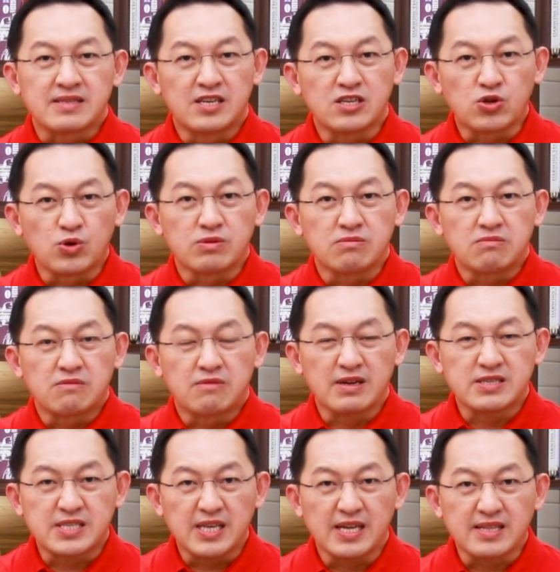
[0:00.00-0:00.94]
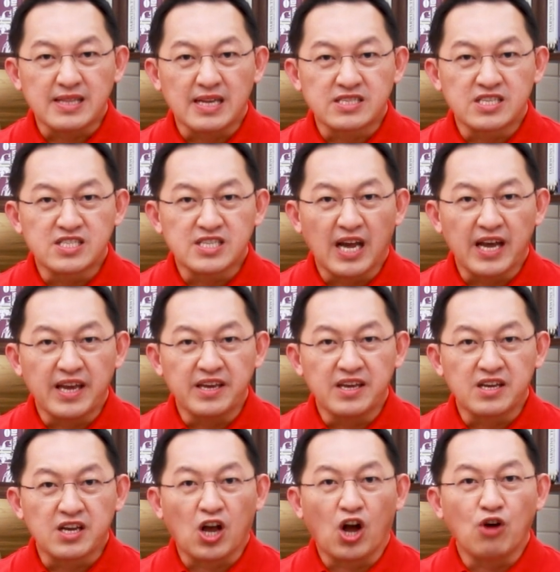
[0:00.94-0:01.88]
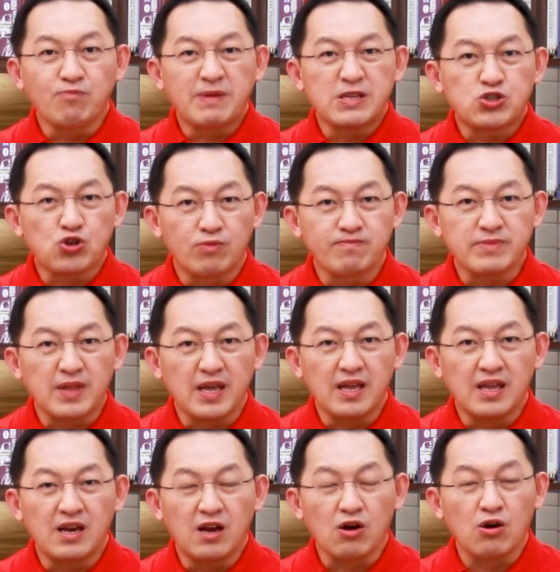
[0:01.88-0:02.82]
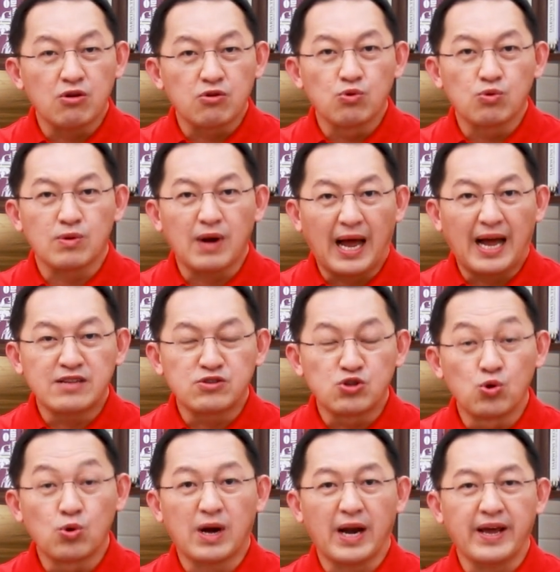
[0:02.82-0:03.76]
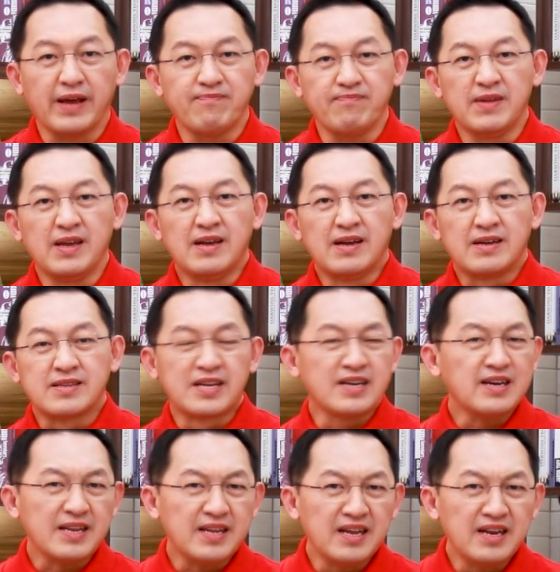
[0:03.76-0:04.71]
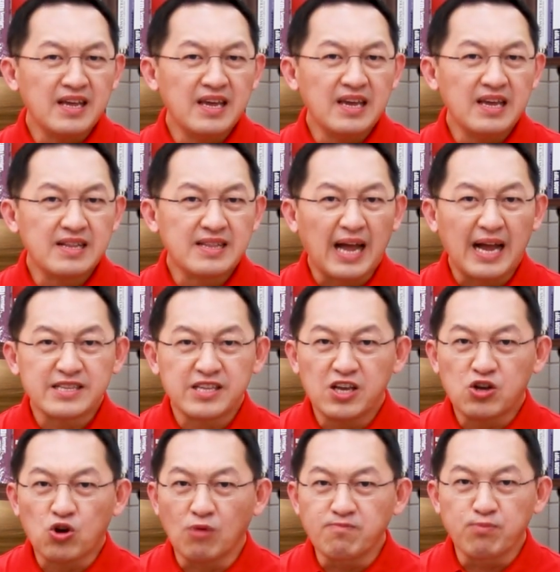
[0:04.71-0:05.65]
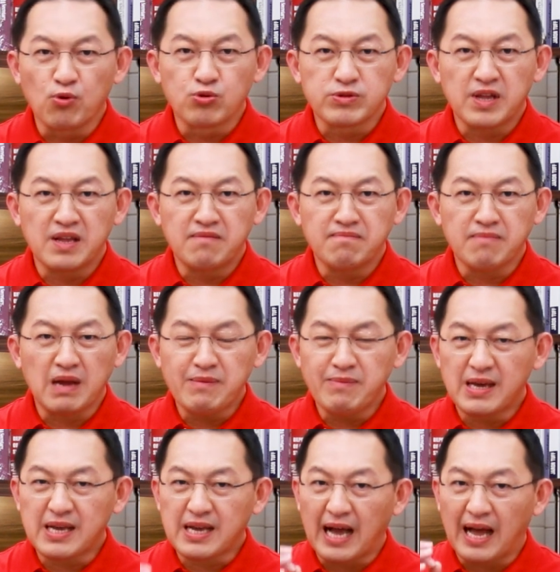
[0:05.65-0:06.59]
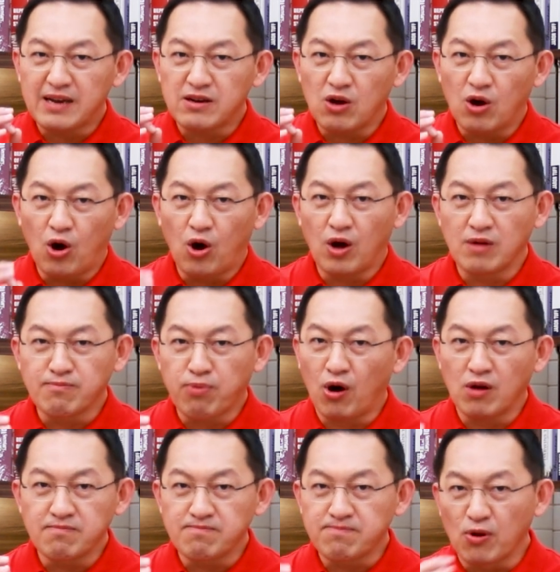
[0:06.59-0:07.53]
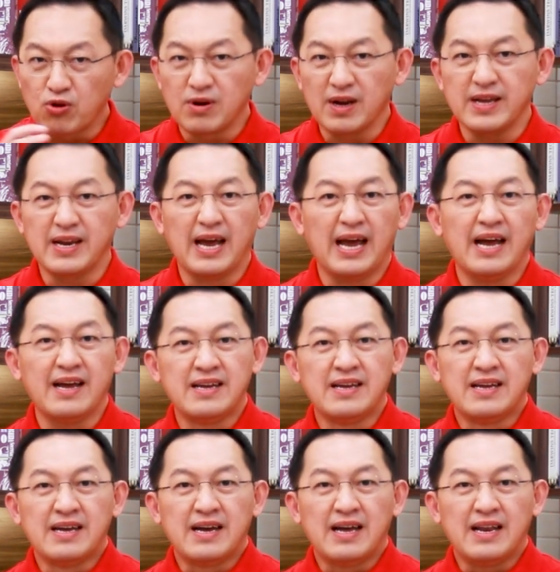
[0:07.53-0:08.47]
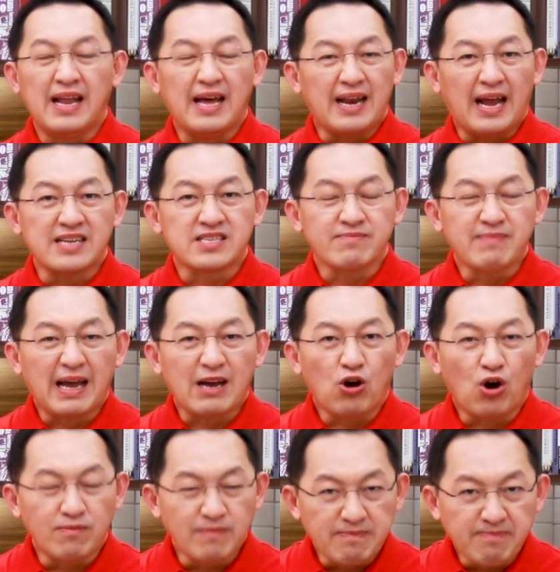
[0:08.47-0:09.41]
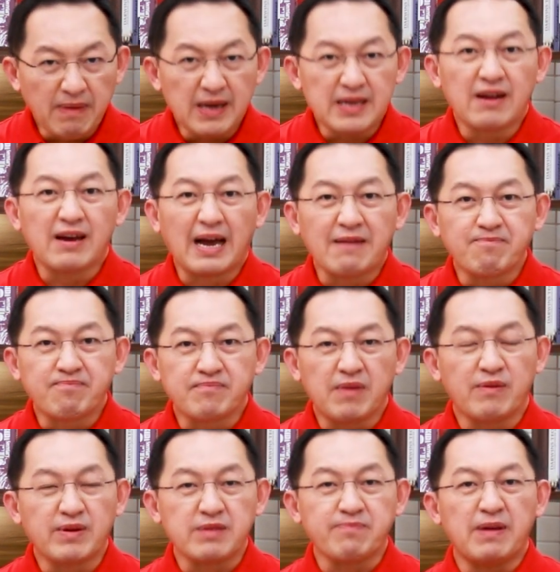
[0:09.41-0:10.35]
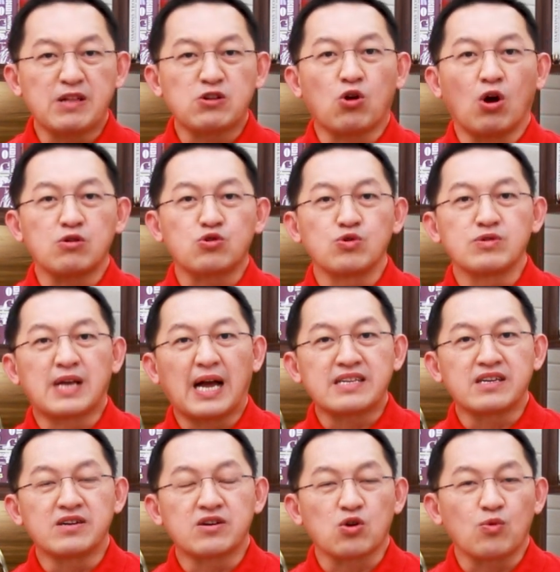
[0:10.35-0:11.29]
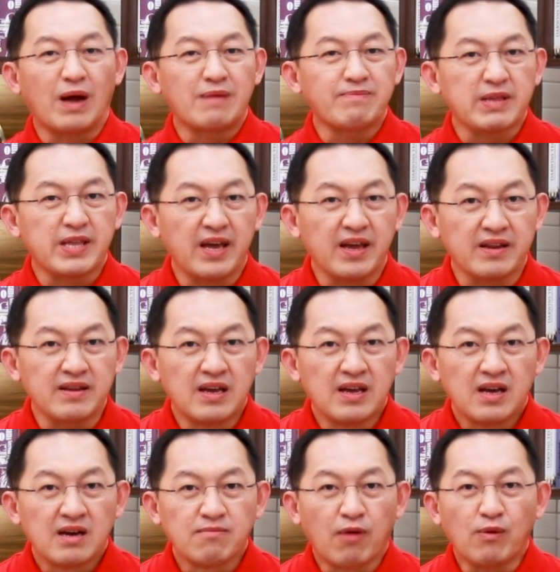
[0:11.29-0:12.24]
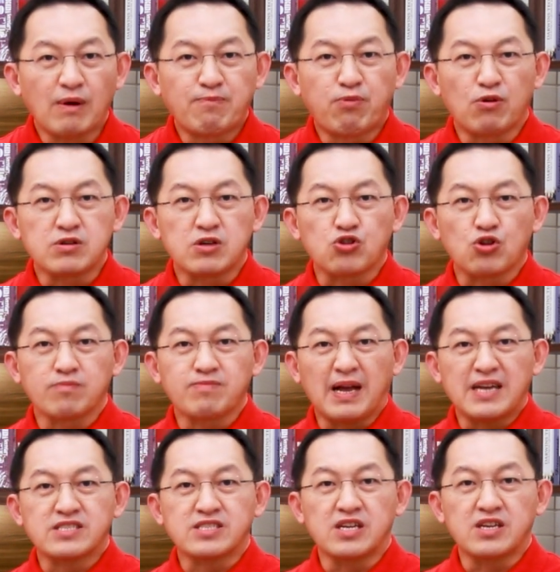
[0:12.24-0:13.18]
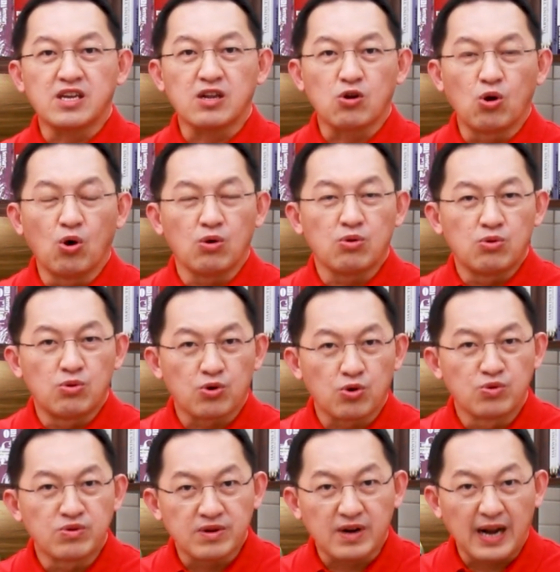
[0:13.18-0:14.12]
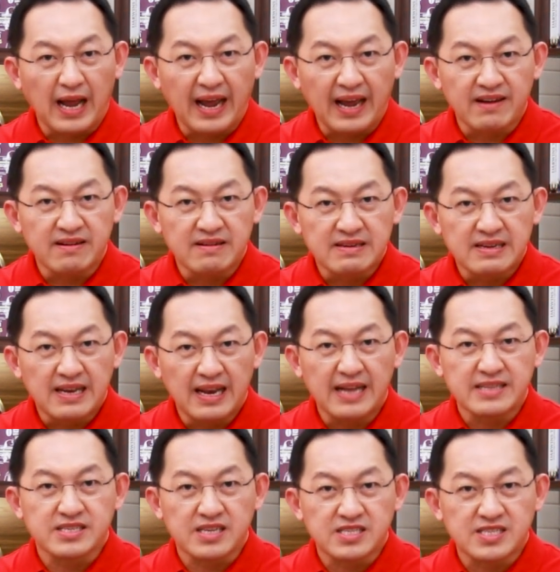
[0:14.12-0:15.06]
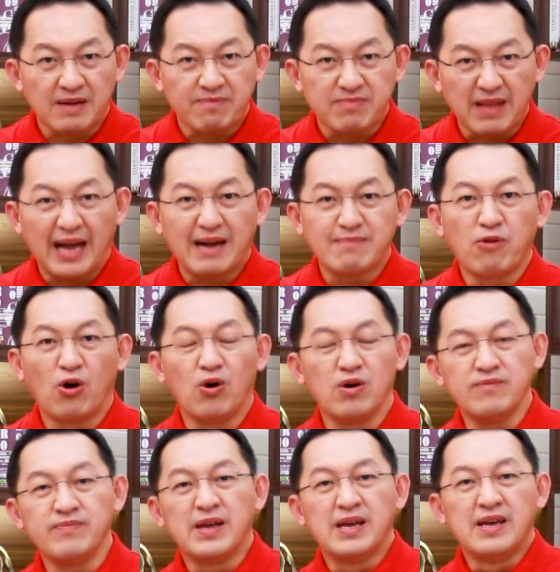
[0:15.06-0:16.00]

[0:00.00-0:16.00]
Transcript: ที่สุดรัสเซียตัดสินใจเข้าไปโจมตีแล้วก็รุกรานยูเครน ถึงนาทีนี้ท่าทีของปูตินไม่มีการอ่อนผ่อนปลนเลยนะฮะและหลายสำนักออกมาเปิดแล้วครับ ไม่ว่าจะเป็นกองทุนการเงินระหว่างประเทศ บอกว่าผลกระทบทางเศรษฐกิจโลกรุนแรง และจะจับตามอง